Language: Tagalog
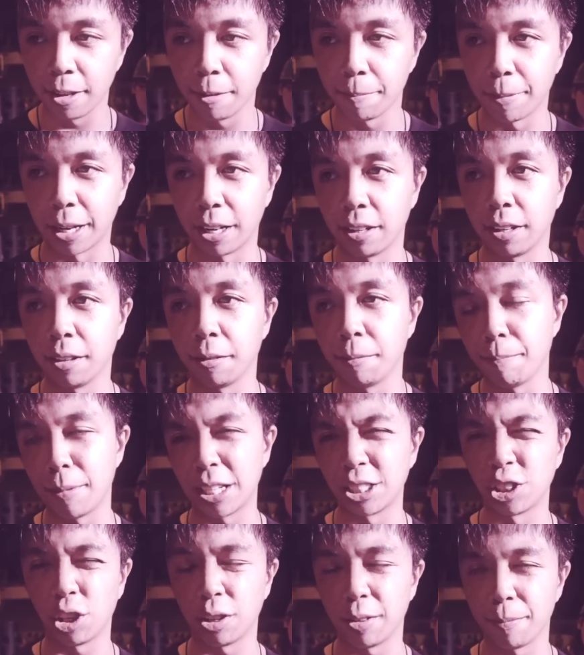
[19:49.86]
parang
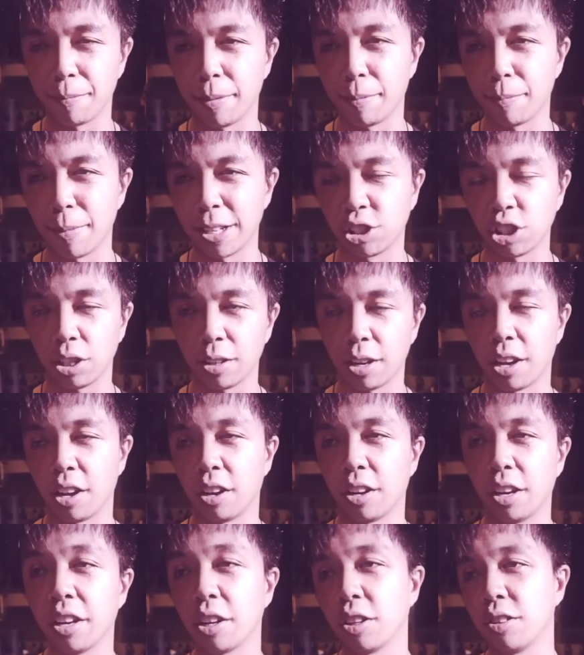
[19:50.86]
medyo, medyo, uh,
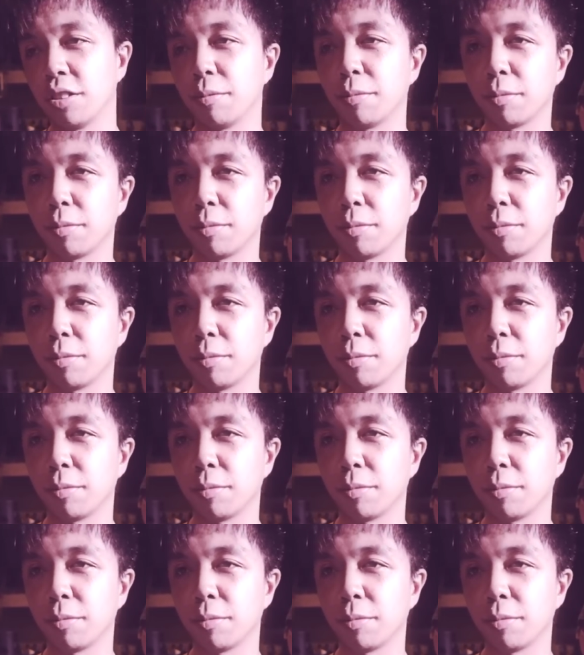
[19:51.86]
ah, yun,